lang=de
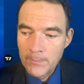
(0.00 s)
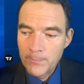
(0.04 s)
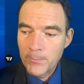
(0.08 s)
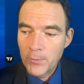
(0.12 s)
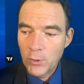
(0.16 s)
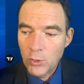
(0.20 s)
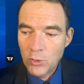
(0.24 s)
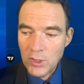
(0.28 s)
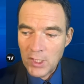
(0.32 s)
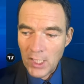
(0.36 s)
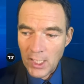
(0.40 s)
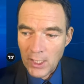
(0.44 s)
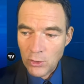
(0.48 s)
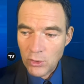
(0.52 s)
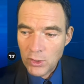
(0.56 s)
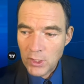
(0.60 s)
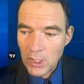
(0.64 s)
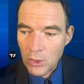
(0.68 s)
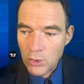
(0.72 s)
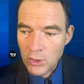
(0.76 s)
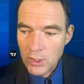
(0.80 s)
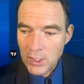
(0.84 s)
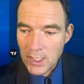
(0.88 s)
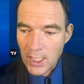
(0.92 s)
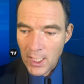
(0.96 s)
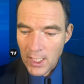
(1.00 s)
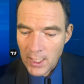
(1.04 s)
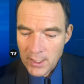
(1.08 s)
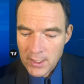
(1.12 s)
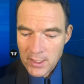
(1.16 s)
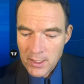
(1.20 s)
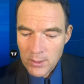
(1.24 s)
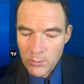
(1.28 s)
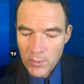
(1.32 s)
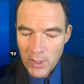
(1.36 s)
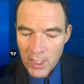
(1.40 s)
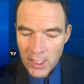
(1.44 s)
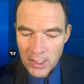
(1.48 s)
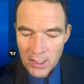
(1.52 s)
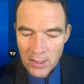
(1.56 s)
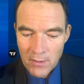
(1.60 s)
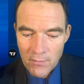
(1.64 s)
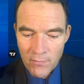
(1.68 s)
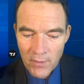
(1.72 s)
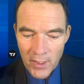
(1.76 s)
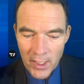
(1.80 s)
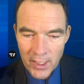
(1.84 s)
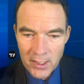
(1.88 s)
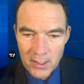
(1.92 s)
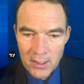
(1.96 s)
und dadurch auch die Aktienmärkte
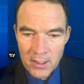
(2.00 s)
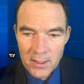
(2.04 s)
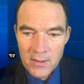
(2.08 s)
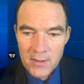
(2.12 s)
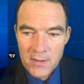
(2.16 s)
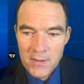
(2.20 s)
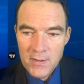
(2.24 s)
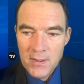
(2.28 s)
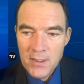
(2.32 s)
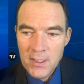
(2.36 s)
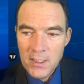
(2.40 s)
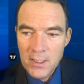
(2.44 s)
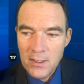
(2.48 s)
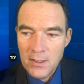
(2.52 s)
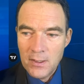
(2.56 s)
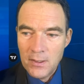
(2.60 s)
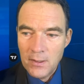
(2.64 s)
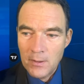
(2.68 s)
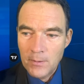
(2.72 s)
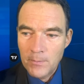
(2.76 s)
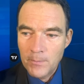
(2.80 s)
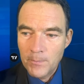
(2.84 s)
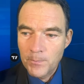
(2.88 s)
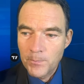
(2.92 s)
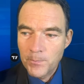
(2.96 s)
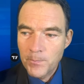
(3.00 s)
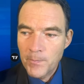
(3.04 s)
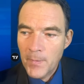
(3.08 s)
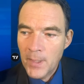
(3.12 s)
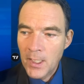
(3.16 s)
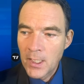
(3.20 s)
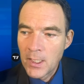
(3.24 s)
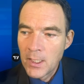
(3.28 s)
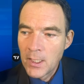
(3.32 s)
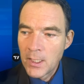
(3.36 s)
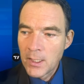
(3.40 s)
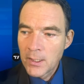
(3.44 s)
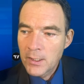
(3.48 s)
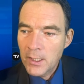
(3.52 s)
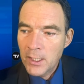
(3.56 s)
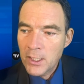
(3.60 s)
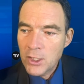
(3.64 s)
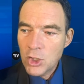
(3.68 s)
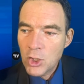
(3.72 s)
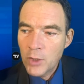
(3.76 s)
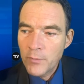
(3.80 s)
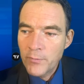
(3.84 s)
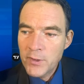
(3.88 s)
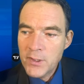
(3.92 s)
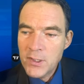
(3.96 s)
weiter sinken. Dann
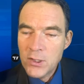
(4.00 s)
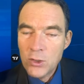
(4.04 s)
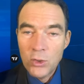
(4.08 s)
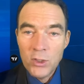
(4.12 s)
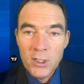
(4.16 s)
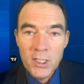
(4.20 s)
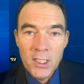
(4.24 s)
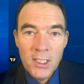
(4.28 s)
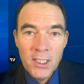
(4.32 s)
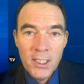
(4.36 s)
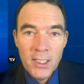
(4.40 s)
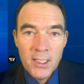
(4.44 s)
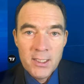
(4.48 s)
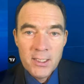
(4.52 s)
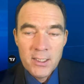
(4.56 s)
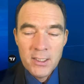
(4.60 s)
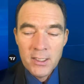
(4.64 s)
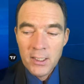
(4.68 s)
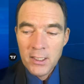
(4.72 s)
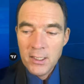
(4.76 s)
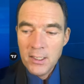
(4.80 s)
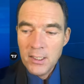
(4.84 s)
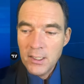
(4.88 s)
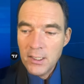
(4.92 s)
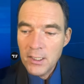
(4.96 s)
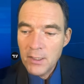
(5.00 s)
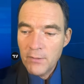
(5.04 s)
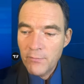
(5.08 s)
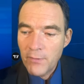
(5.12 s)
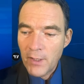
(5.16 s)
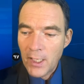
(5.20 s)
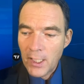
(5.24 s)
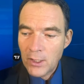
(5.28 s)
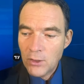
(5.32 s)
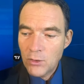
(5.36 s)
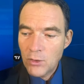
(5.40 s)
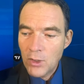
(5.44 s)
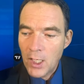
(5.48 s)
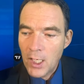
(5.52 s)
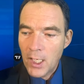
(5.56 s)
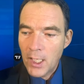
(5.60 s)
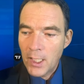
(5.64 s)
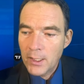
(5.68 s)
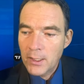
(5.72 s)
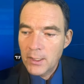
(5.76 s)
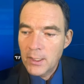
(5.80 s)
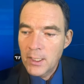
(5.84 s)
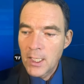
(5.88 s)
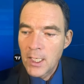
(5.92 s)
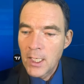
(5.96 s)
schauen wir uns noch den letzten Renditefaktor
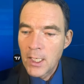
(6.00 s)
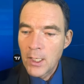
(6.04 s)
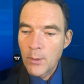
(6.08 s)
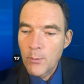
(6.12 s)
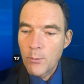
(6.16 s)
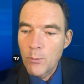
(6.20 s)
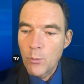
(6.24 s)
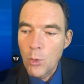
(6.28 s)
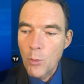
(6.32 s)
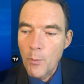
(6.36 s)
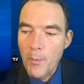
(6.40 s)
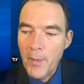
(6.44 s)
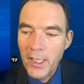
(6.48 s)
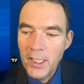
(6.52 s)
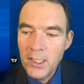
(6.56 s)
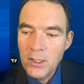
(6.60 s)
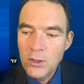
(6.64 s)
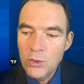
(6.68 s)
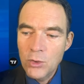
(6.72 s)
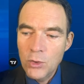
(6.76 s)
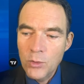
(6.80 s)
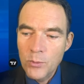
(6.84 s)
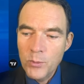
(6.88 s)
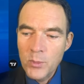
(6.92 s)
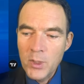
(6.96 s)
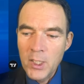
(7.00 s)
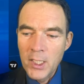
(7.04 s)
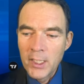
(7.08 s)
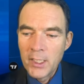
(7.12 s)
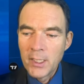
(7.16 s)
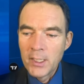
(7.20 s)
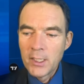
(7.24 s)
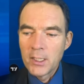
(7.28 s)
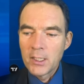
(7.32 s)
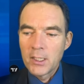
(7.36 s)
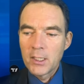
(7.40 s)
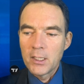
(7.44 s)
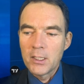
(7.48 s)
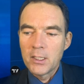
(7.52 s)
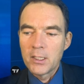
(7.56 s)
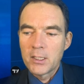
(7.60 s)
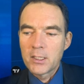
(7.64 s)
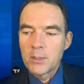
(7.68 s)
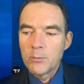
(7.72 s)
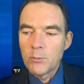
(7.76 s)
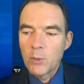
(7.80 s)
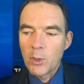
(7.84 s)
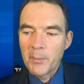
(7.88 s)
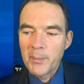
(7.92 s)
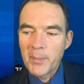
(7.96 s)
an, Momentum. Äh, die
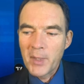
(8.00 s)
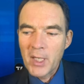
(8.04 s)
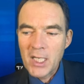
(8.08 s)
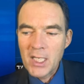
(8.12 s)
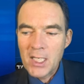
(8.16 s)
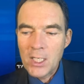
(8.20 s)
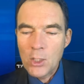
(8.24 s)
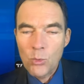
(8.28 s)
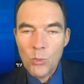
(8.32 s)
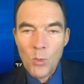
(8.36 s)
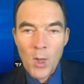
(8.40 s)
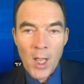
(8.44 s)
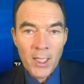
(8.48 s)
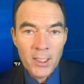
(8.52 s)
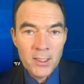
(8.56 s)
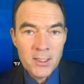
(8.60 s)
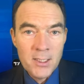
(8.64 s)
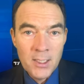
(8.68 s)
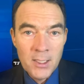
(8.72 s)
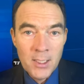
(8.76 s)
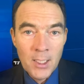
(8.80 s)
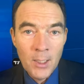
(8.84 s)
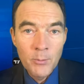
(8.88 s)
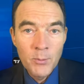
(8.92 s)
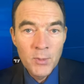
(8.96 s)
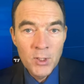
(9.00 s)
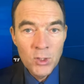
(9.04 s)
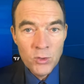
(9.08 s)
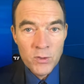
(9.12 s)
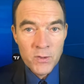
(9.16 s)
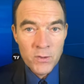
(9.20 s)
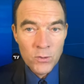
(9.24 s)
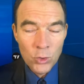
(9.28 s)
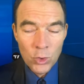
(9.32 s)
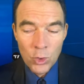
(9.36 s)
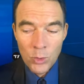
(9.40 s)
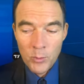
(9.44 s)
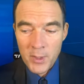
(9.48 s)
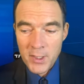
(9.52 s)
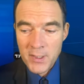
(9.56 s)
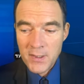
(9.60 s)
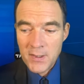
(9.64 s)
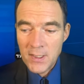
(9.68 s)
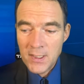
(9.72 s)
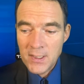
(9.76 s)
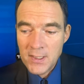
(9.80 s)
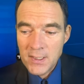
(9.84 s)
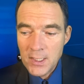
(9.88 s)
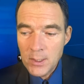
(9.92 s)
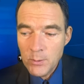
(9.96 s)
Momentum-Aktien haben minus
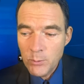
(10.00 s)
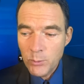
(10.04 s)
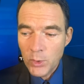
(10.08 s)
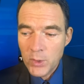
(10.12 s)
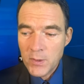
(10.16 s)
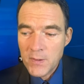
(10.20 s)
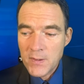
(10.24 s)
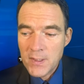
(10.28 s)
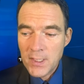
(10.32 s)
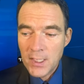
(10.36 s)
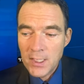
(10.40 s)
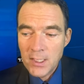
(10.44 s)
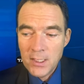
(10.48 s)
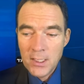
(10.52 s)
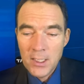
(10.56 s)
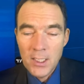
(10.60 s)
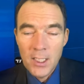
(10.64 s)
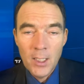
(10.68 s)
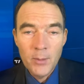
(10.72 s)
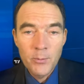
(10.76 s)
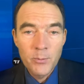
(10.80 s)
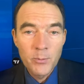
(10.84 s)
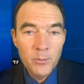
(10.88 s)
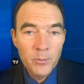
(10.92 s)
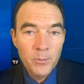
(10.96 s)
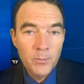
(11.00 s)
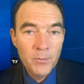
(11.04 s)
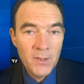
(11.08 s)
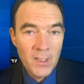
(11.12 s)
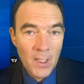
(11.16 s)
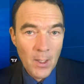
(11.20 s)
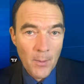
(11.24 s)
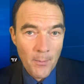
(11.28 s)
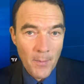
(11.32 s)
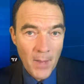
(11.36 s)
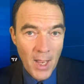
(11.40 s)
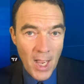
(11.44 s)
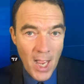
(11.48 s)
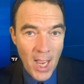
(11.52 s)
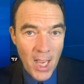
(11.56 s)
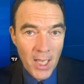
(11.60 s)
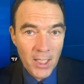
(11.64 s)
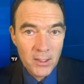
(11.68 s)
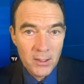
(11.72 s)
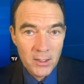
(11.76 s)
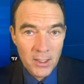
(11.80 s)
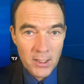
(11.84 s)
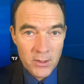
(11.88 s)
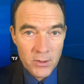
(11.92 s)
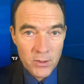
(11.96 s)
0,67% gehabt. Der
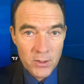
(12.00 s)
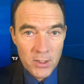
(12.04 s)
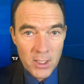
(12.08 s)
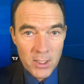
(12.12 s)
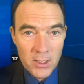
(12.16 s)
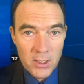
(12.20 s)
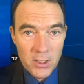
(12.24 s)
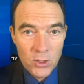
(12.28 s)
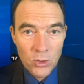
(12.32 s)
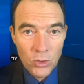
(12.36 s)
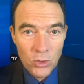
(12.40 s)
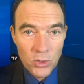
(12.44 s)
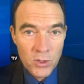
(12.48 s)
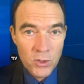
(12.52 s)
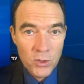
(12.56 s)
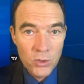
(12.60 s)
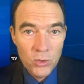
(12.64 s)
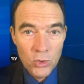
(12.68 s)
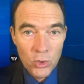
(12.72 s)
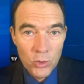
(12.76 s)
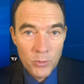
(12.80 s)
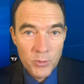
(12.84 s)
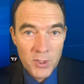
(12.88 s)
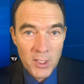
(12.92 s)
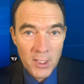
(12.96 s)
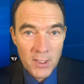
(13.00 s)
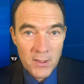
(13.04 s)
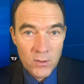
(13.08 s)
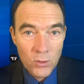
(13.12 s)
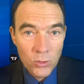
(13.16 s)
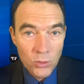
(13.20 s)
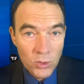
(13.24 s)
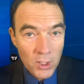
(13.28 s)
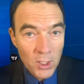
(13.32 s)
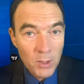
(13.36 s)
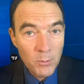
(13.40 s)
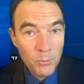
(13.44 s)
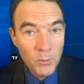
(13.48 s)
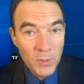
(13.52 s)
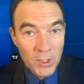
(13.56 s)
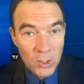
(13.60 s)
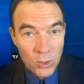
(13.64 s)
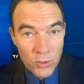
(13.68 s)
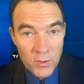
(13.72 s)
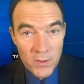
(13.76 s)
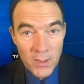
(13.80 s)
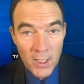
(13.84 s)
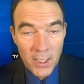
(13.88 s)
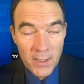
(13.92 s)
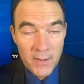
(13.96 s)
Markt, also der Stocks Europe 600,
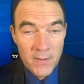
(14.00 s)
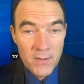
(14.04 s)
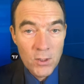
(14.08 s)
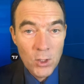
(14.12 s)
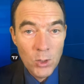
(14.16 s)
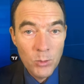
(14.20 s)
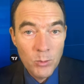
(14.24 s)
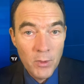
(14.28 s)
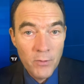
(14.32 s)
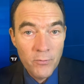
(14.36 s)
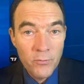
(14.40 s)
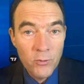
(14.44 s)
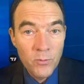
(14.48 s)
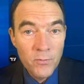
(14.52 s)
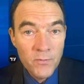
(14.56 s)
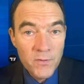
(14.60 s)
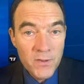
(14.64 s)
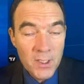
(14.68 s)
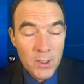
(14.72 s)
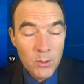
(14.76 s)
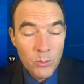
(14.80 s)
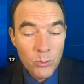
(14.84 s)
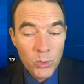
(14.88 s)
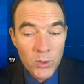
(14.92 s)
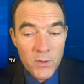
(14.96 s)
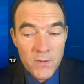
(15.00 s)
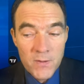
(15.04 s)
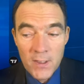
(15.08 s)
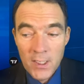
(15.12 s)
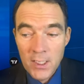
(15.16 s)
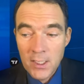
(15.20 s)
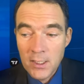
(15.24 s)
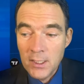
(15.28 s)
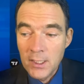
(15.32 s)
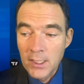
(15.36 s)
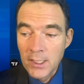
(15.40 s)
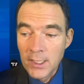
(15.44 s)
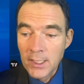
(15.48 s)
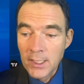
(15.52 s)
minus 1,57%.